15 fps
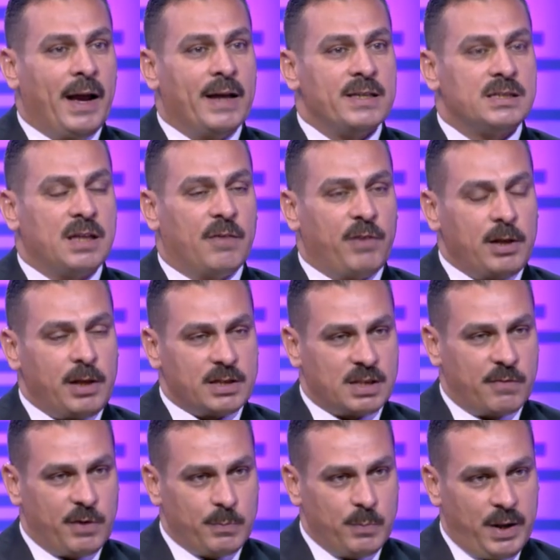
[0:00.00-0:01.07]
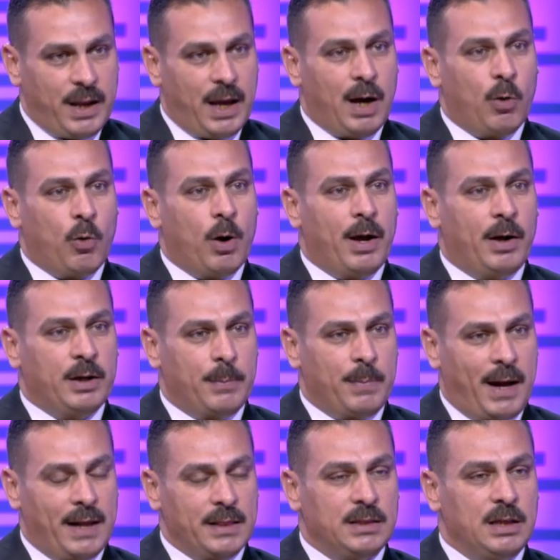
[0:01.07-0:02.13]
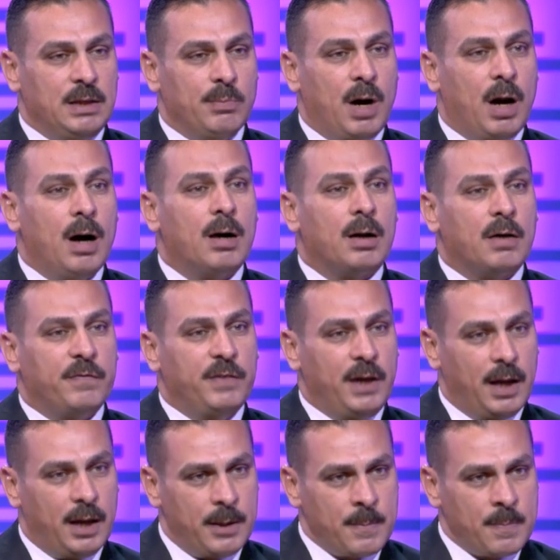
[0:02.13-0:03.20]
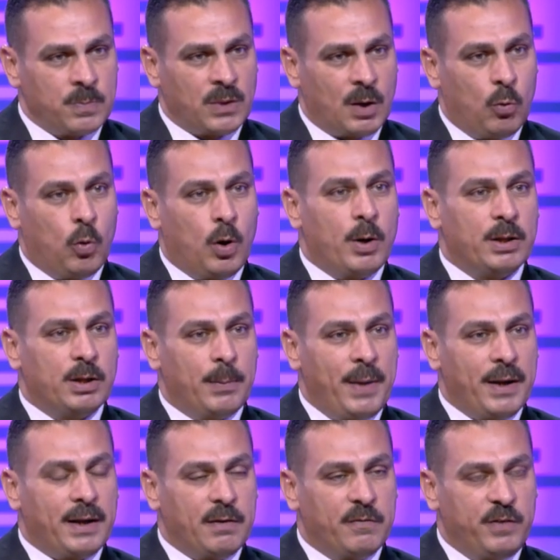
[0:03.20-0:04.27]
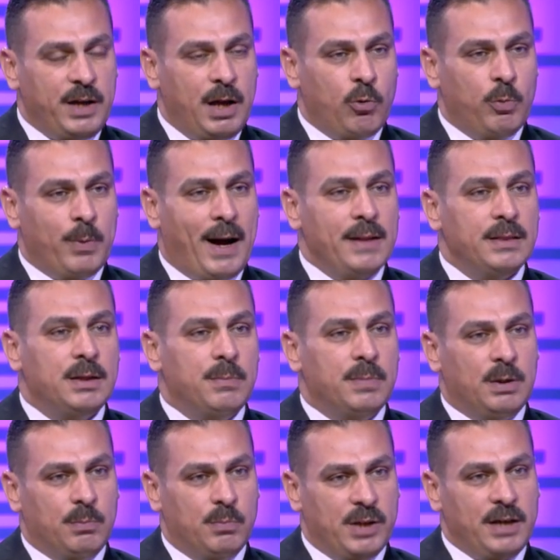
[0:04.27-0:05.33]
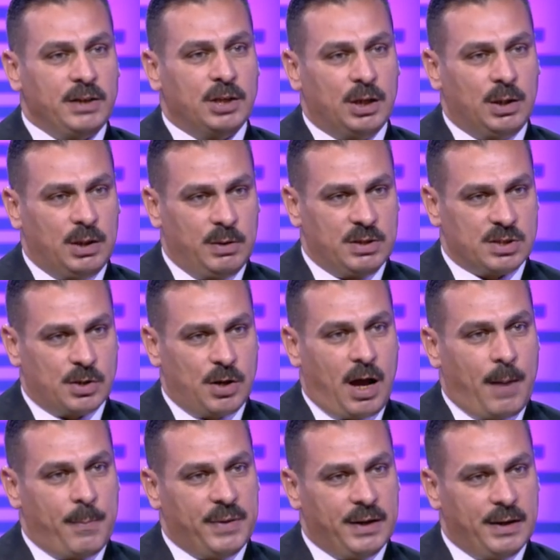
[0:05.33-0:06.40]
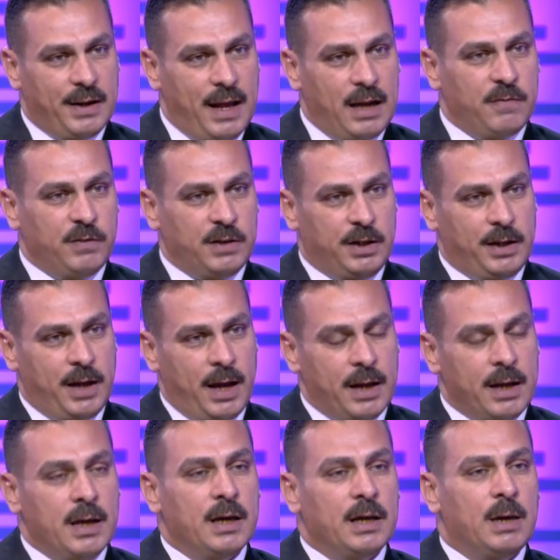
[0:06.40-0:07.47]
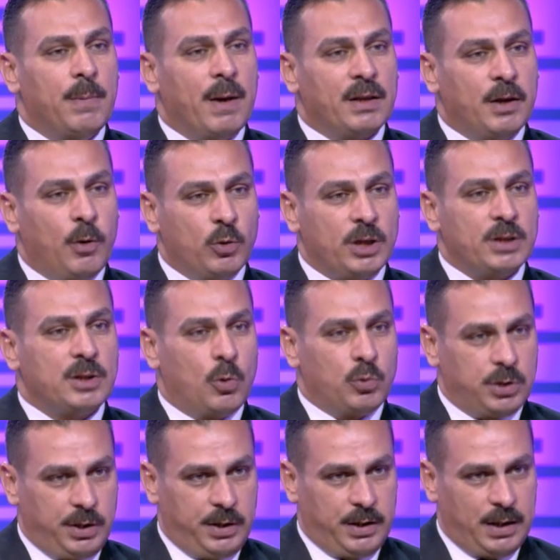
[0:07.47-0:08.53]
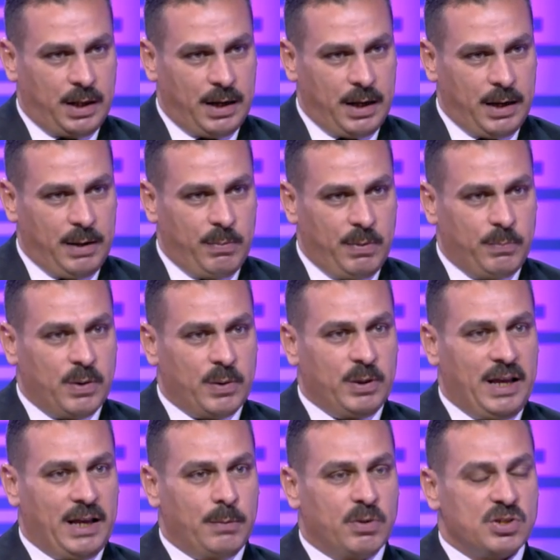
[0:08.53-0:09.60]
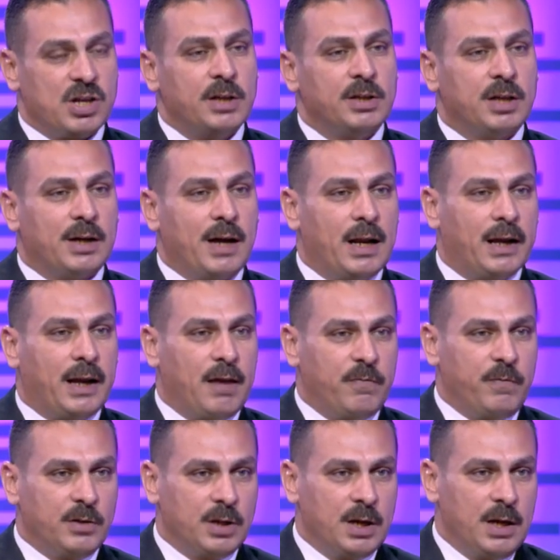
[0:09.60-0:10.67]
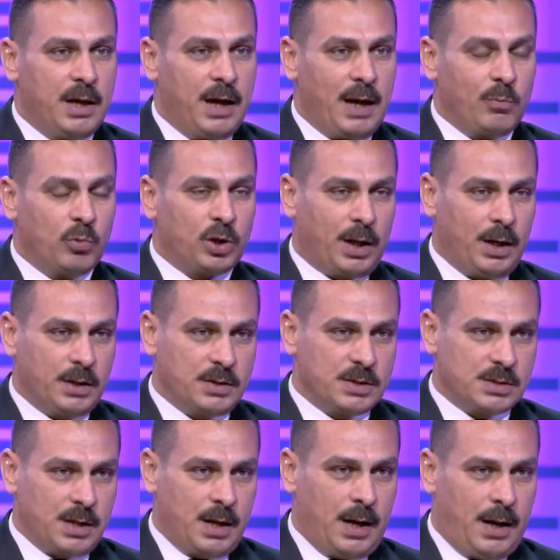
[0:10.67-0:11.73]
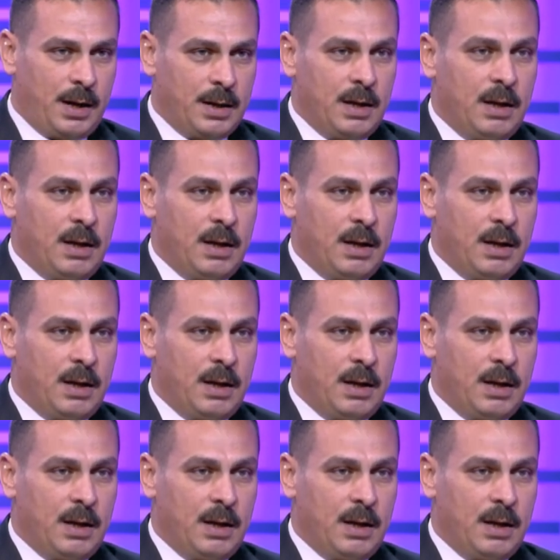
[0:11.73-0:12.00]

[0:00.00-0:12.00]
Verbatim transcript: استفاد استفاد منها ويبقى عندي مهاره فيها واتمكن فيها ويبقى عندي بدايه الصناعه من الالف للياء يبقى هو ده التوطين ان انا يعني بسيطر على كافه المدخلات الصناعه